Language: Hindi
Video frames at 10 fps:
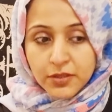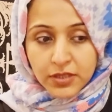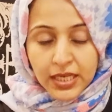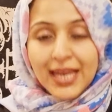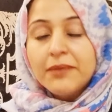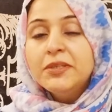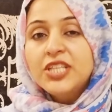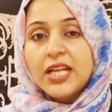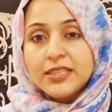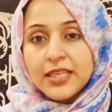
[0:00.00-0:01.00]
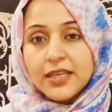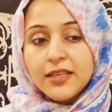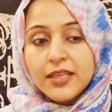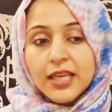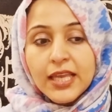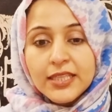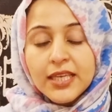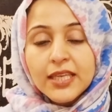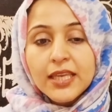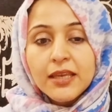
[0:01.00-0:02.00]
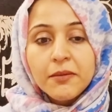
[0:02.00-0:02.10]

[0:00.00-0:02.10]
एकेडमी चलाते हैं ये कहते हैं कि